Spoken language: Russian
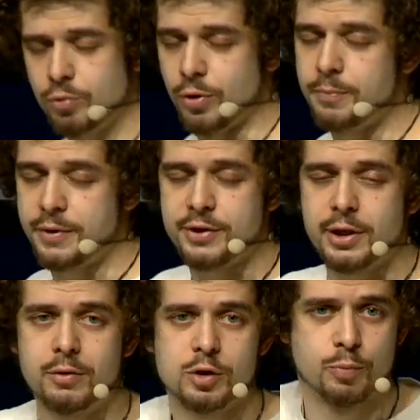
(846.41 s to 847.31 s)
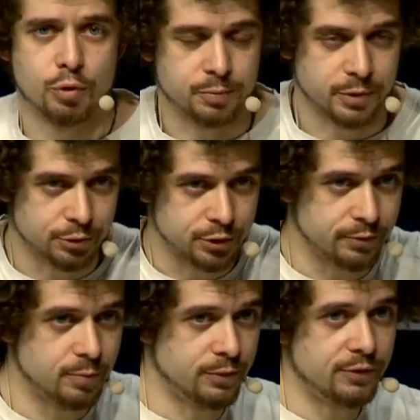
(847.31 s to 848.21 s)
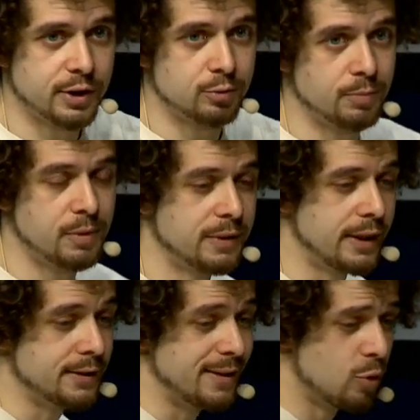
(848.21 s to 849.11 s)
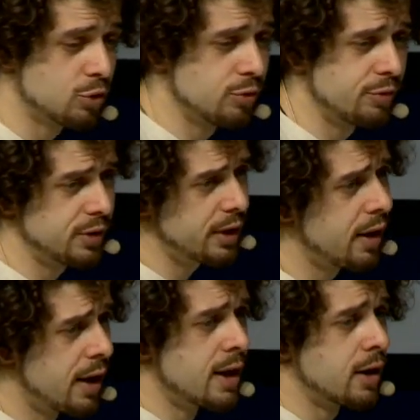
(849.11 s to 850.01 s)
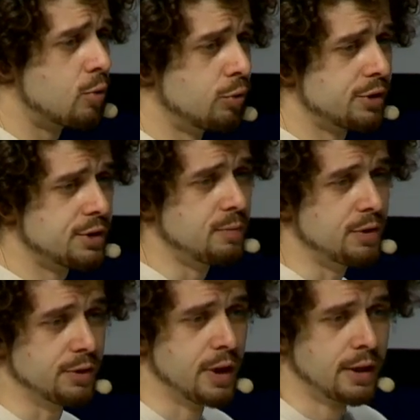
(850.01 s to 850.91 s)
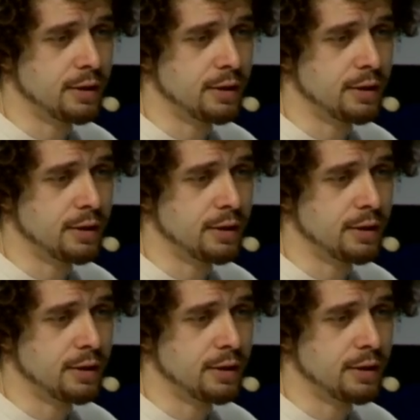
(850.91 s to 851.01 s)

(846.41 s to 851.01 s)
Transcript: ну, от профессионального спорта, потому что вы не всегда туда попадаете. Эмоцию вы всегда какую-то снимете.